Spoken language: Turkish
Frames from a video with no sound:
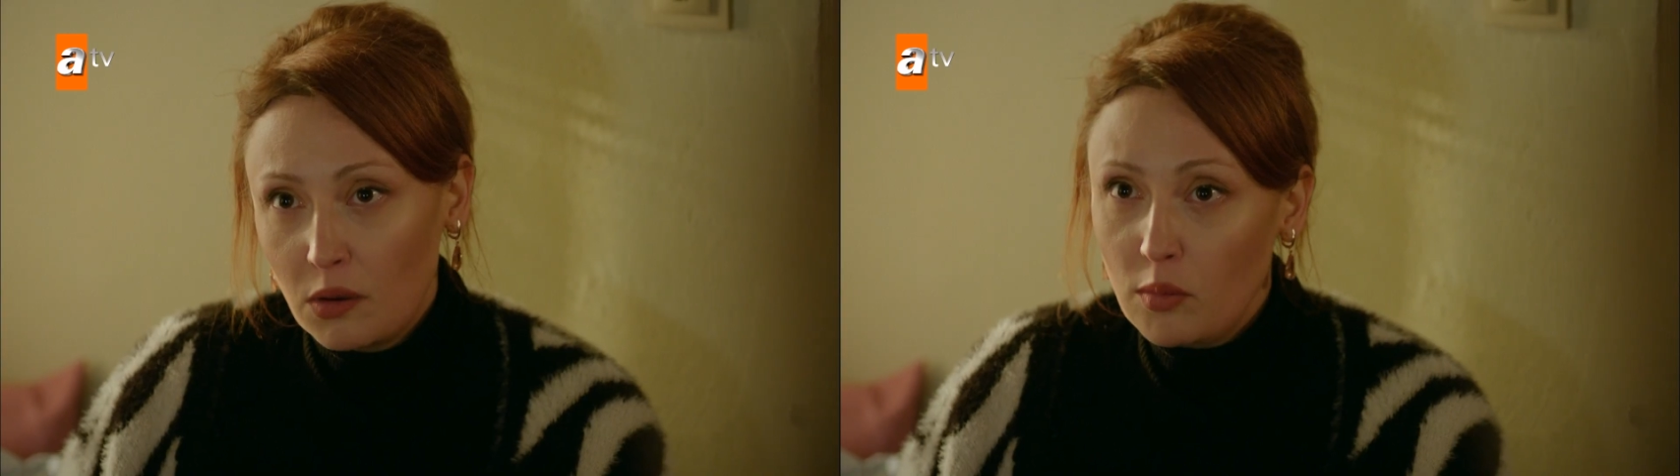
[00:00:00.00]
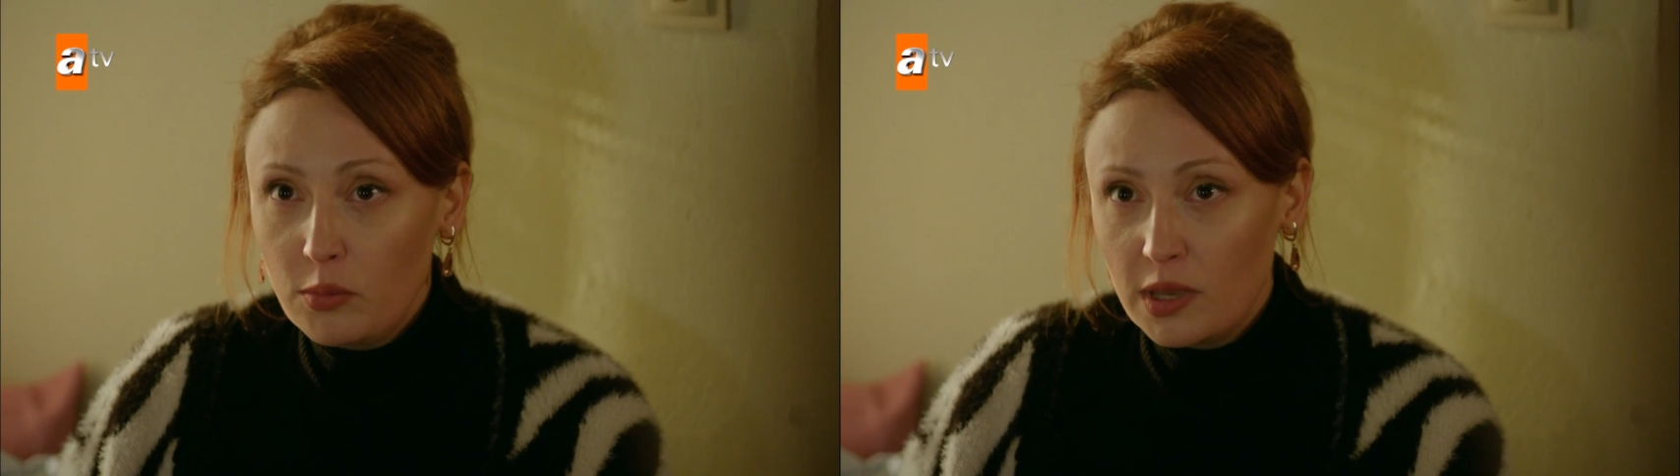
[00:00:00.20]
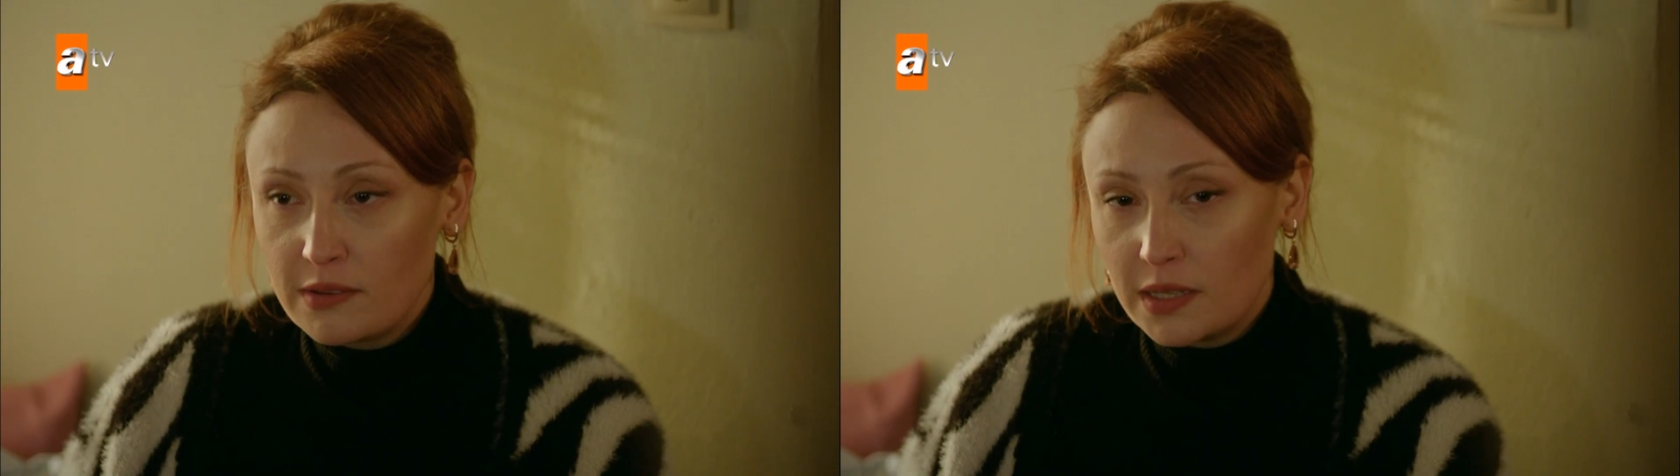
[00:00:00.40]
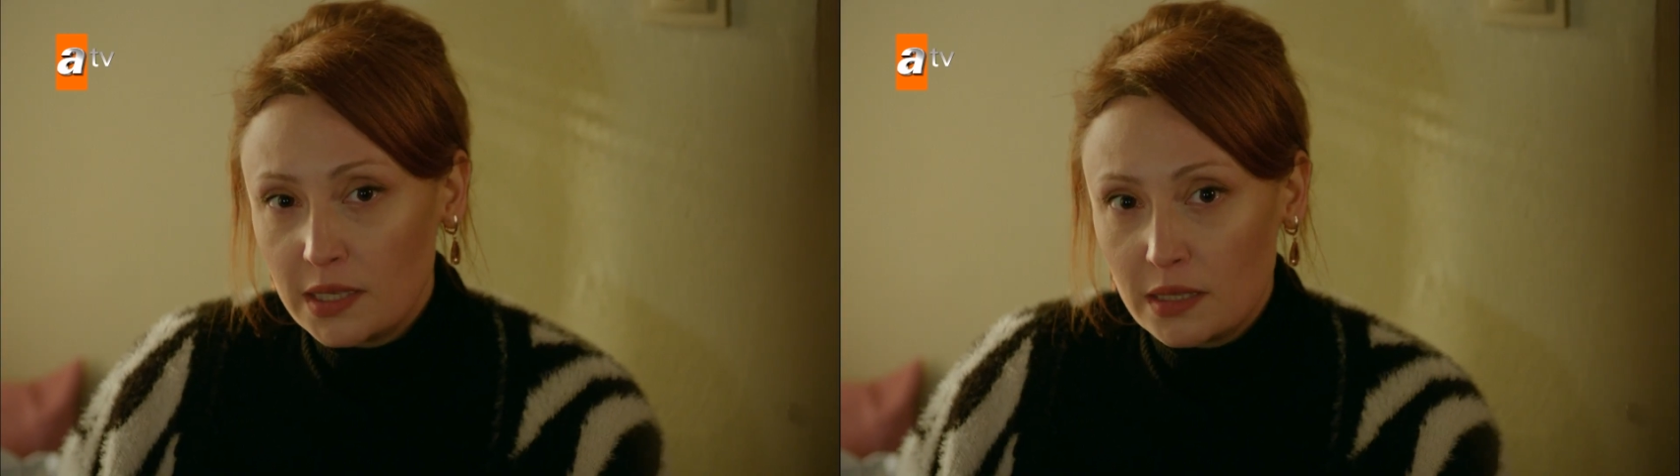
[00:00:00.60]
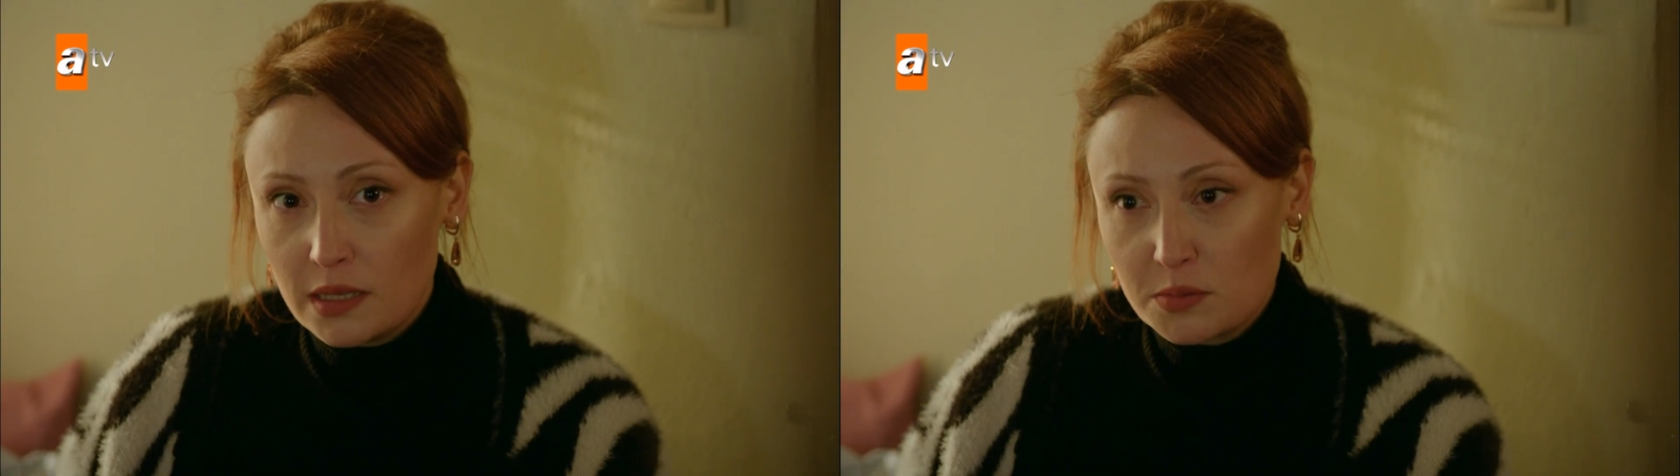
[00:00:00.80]
O bu evde
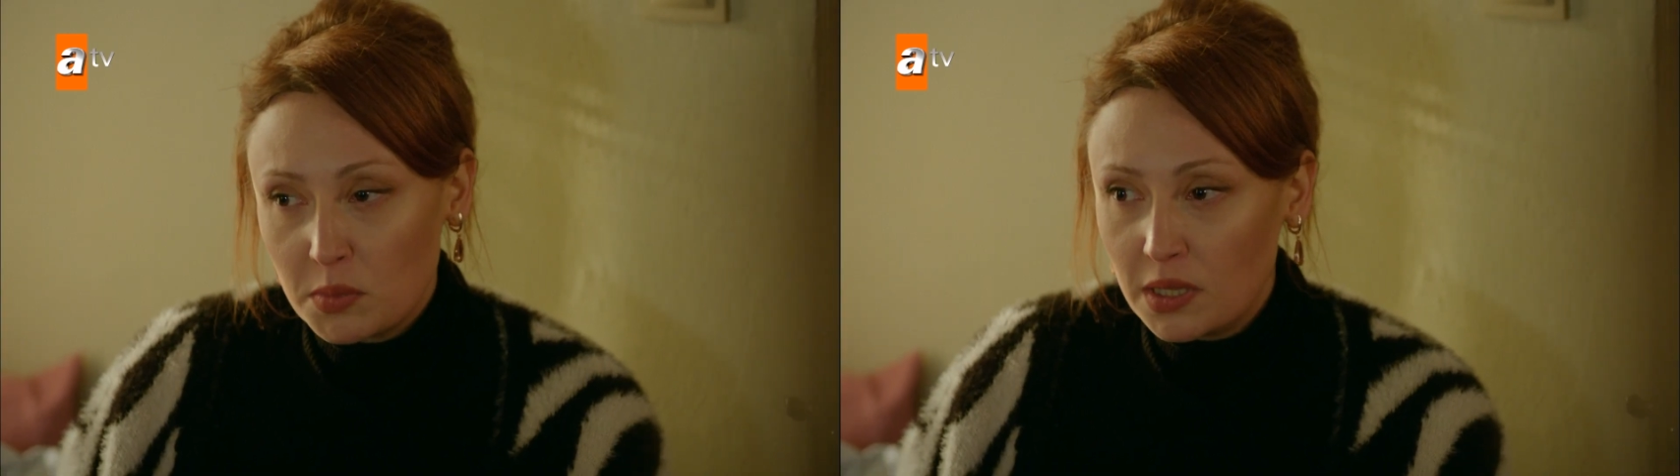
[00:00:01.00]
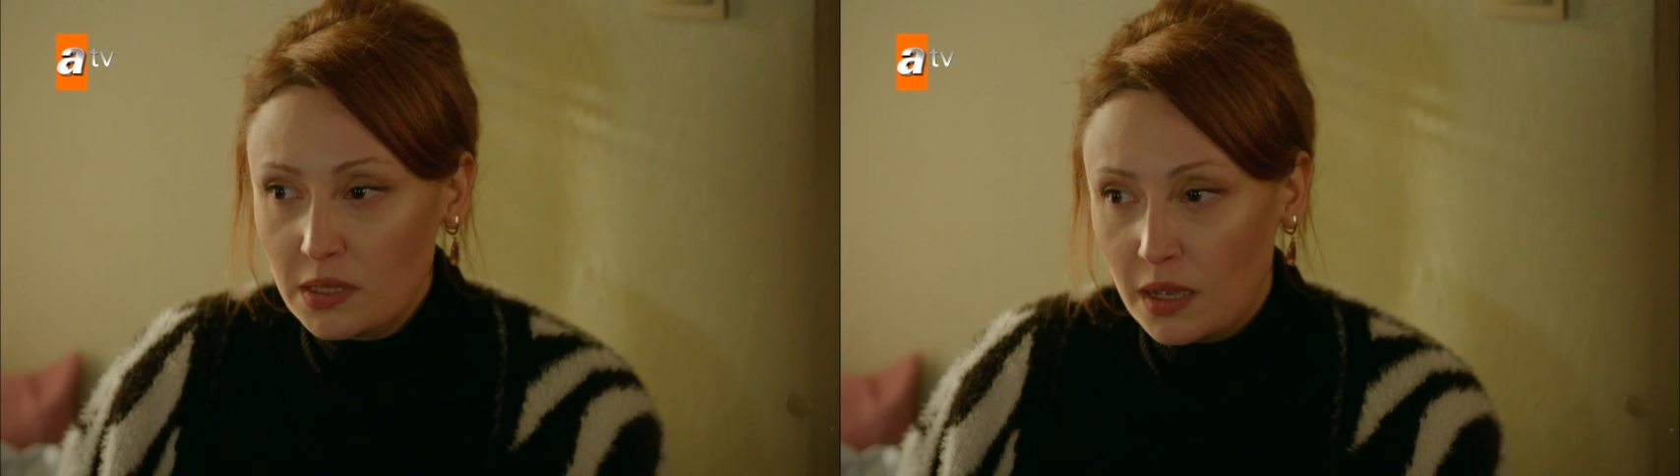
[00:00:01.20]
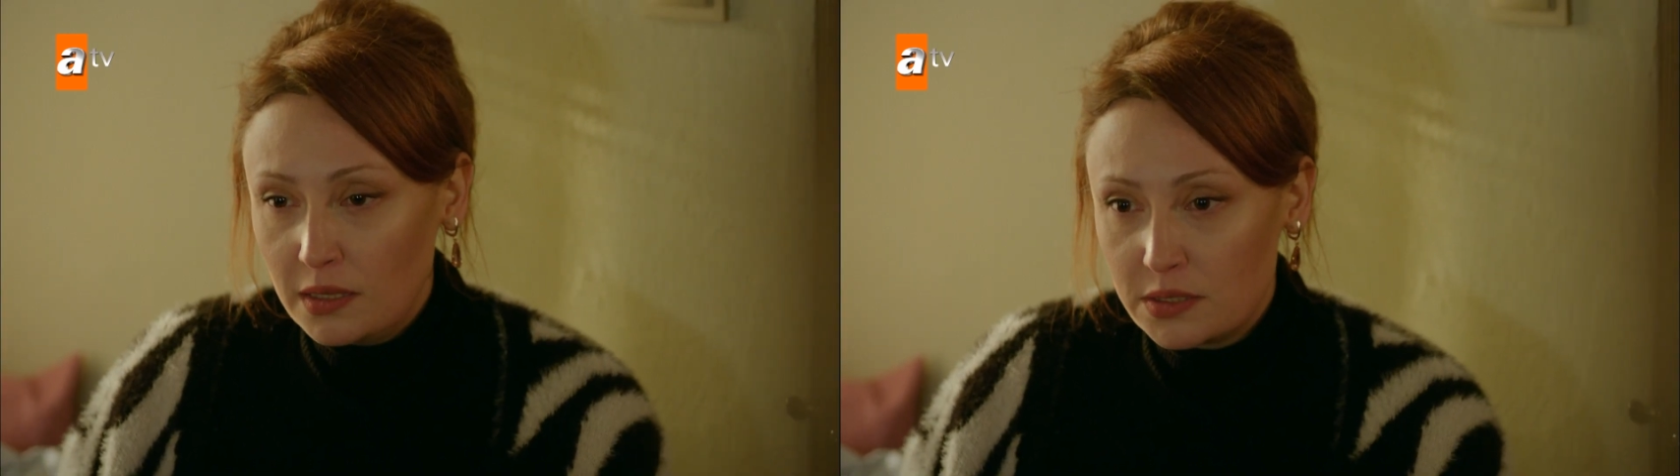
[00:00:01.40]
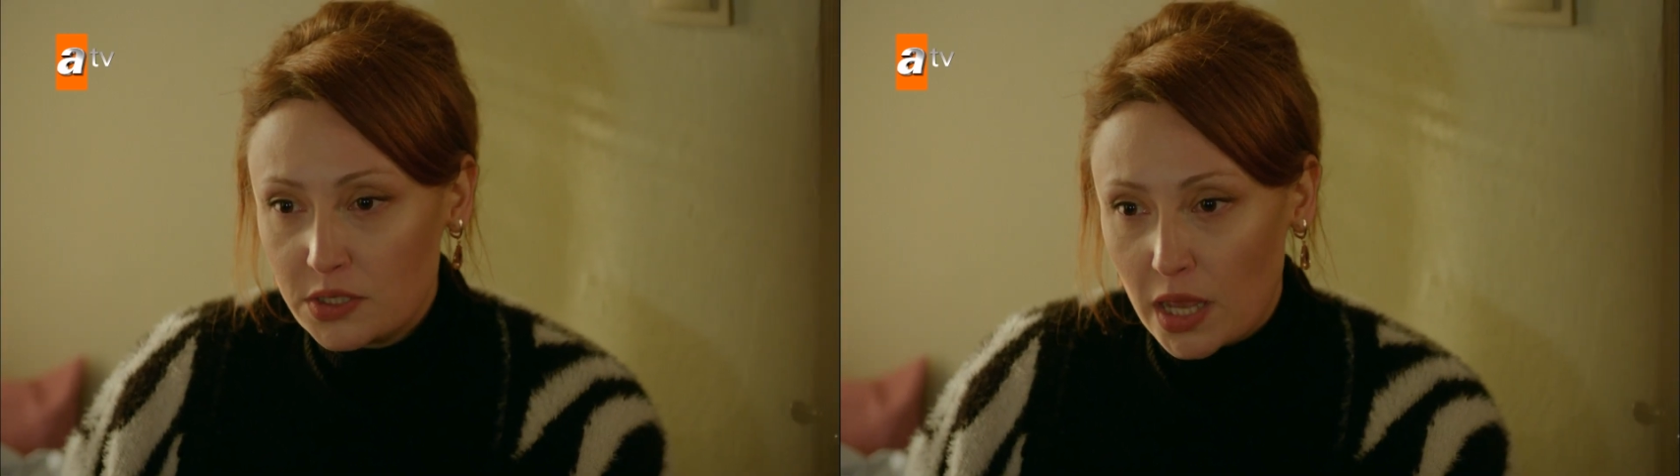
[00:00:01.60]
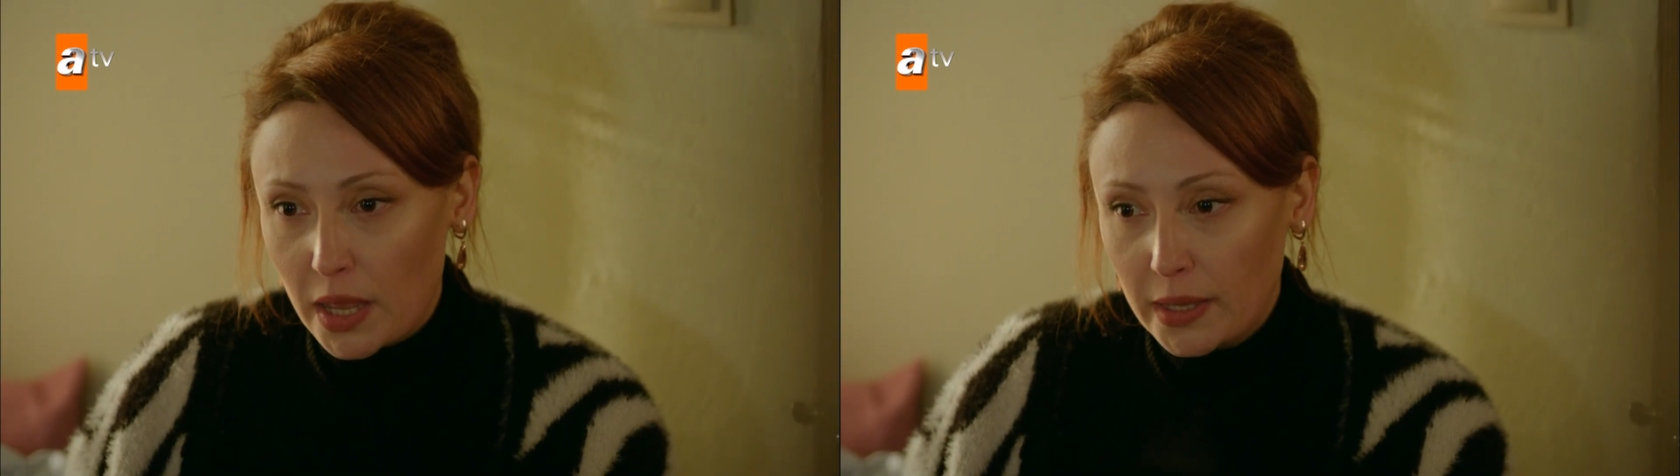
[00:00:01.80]
yanaşmadan hallice.